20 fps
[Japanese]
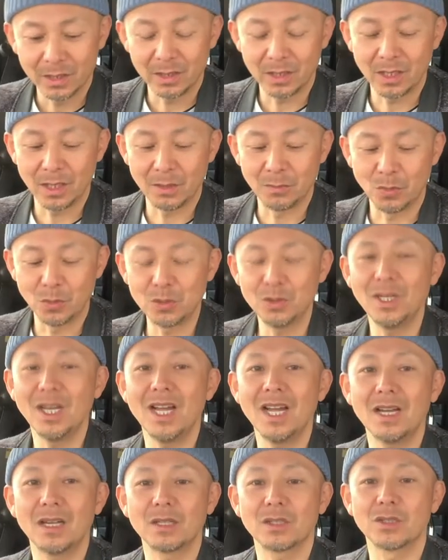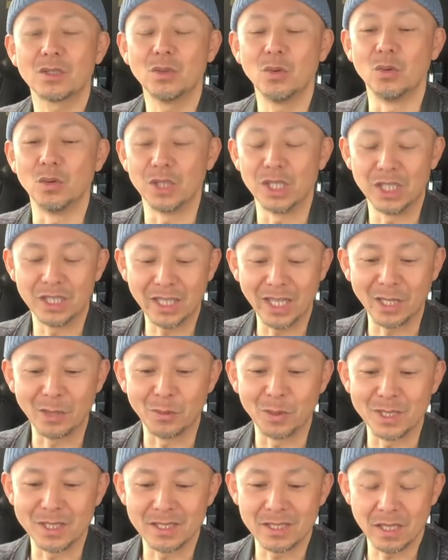で僕が今日言いたいの
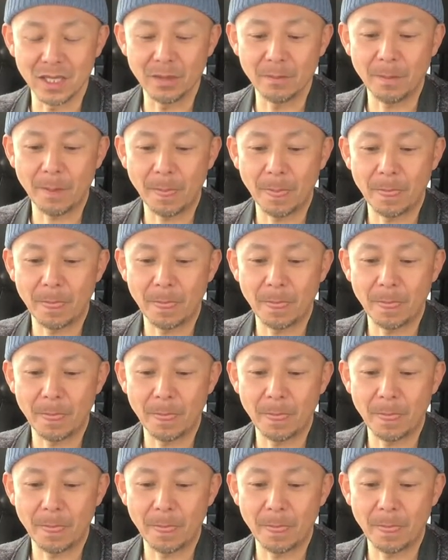はですね、